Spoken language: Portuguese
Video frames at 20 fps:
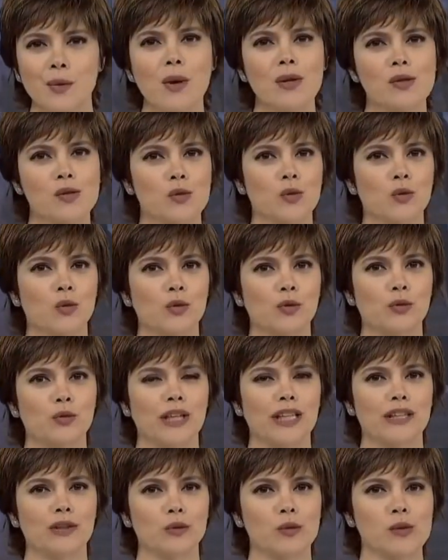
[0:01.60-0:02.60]
Um estudo
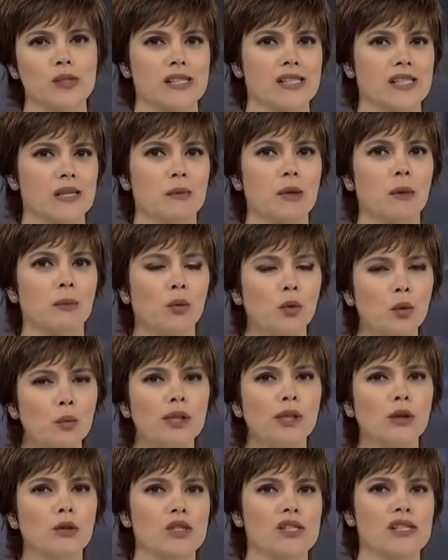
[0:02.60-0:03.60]
feito no Sistema
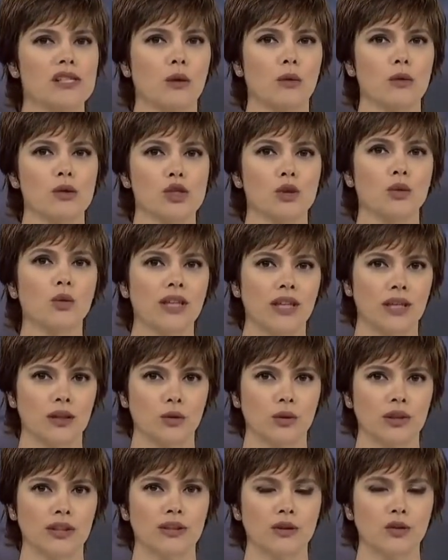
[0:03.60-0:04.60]
Público de Saúde do
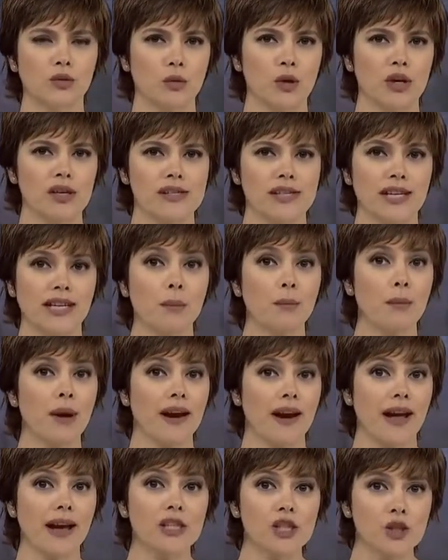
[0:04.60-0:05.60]
Reino Unido mostra que
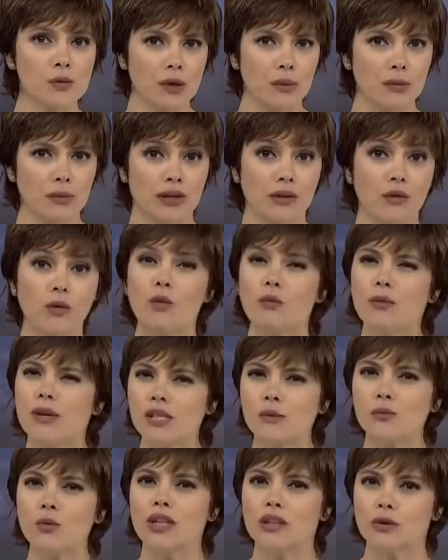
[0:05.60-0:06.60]
parar de beber ou
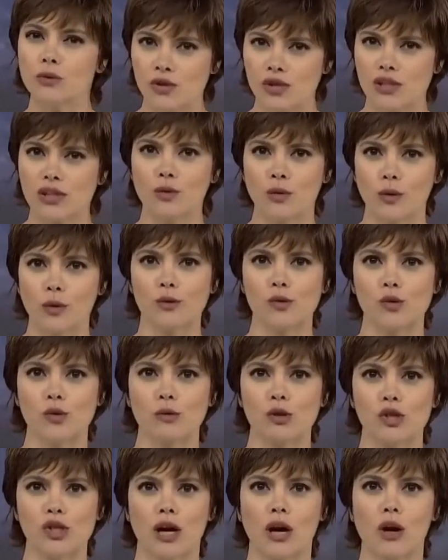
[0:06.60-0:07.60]
mesmo reduzir o
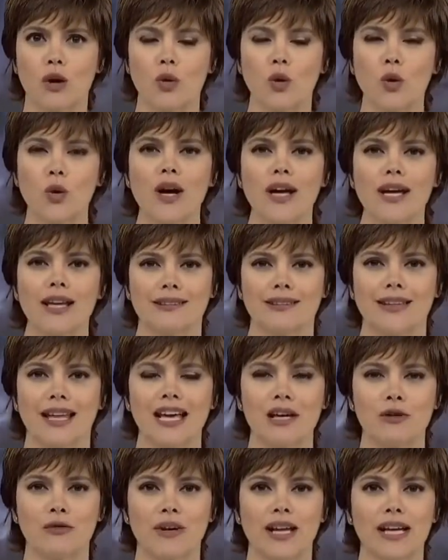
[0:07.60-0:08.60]
consumo de álcool tem
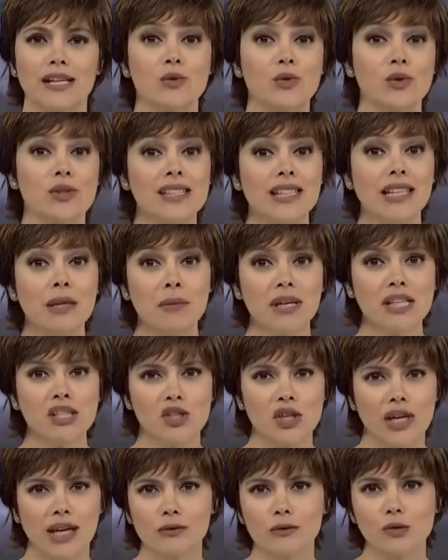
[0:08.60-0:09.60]
reflexos
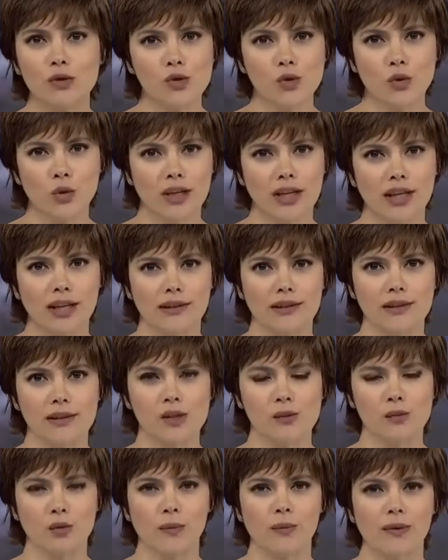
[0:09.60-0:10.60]
imediatos no
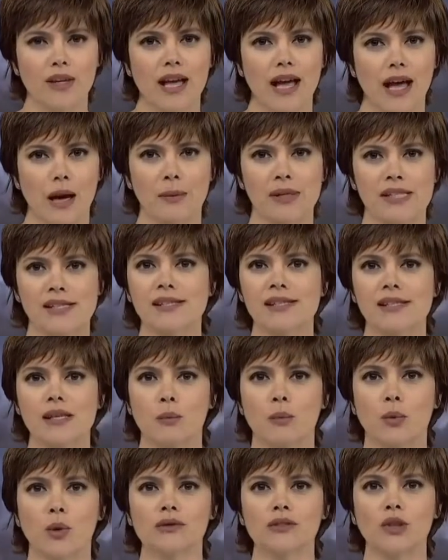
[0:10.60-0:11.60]
organismo. A pesquisa
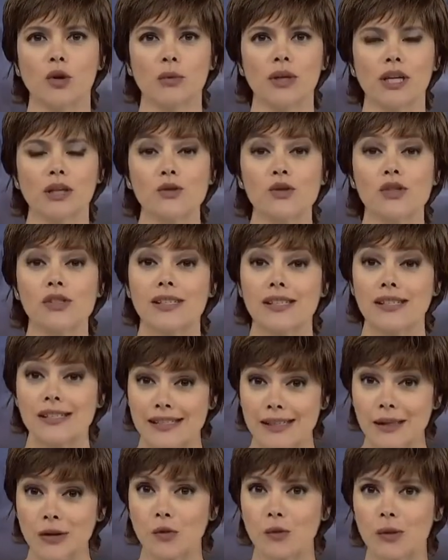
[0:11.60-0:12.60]
aponta ao menos
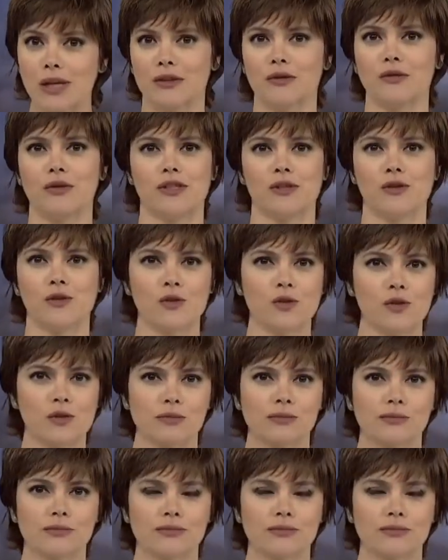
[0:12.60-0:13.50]
cinco benefícios.